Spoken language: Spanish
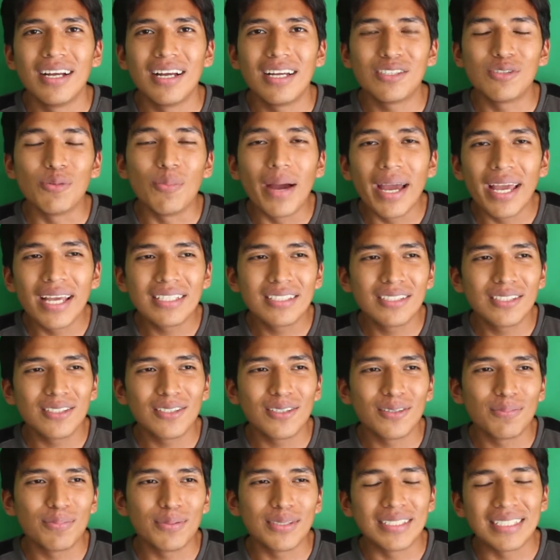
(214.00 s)
a su
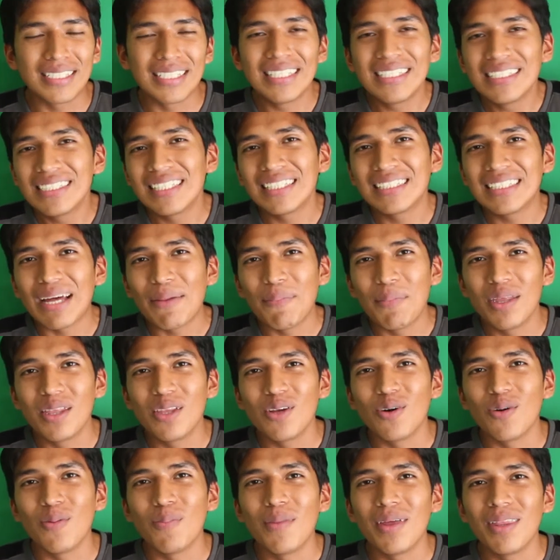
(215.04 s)
maestro, pues sí, se está
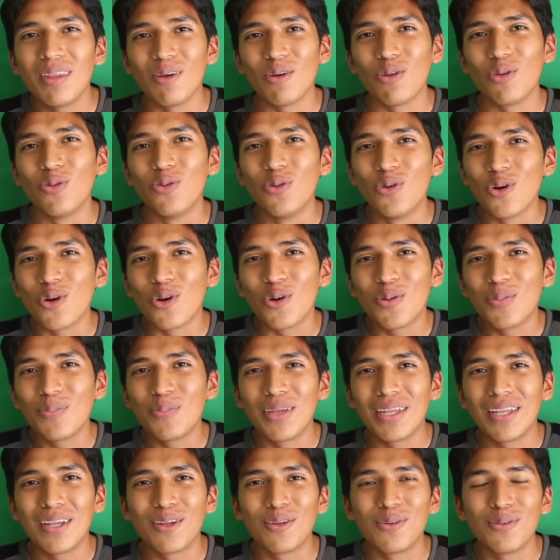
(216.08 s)
medio, medio duro,
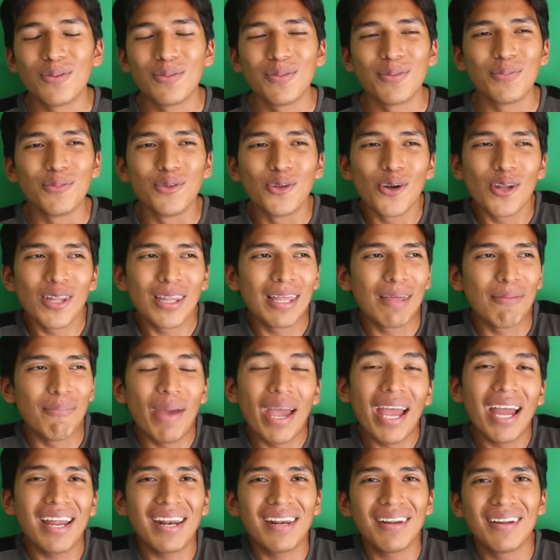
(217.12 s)
medio duro de
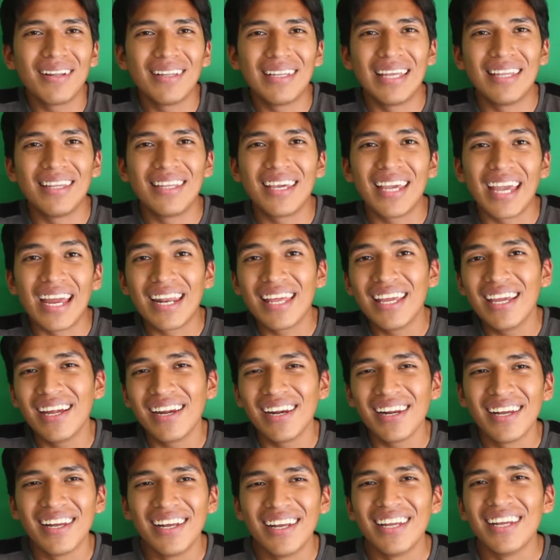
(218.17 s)
ver, de
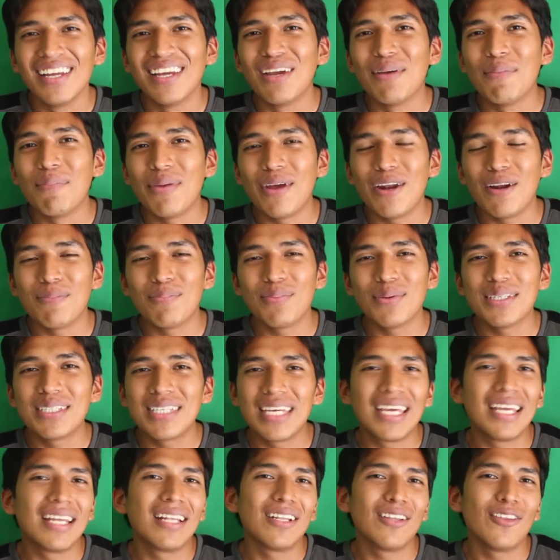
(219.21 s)
digerir. Pero pues
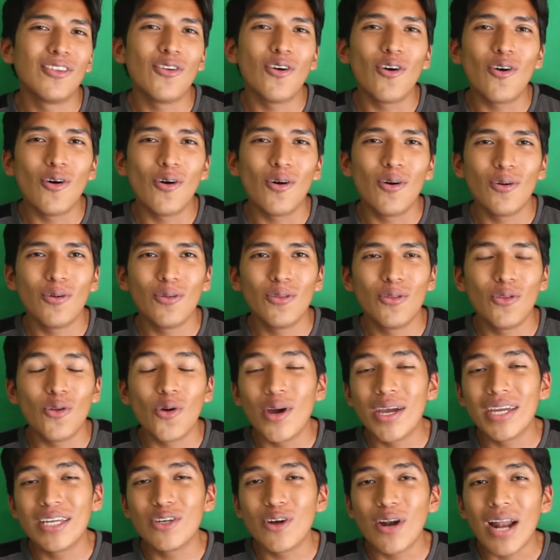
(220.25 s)
sí, no,
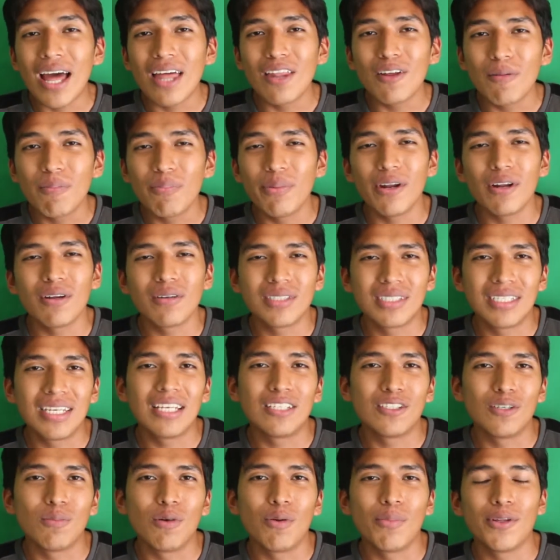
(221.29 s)
no he llorado, pero sí
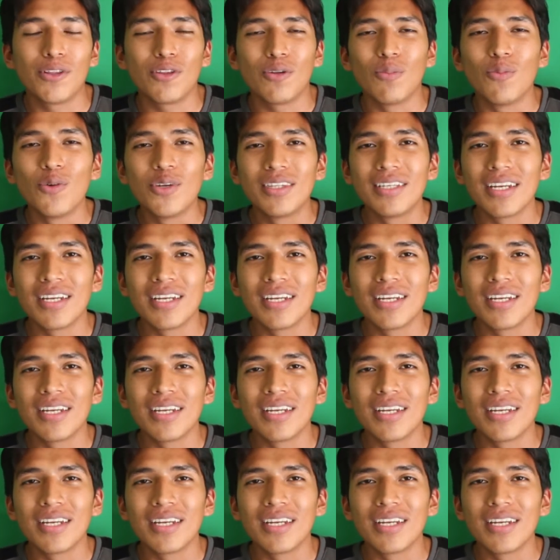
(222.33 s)
es un momento muy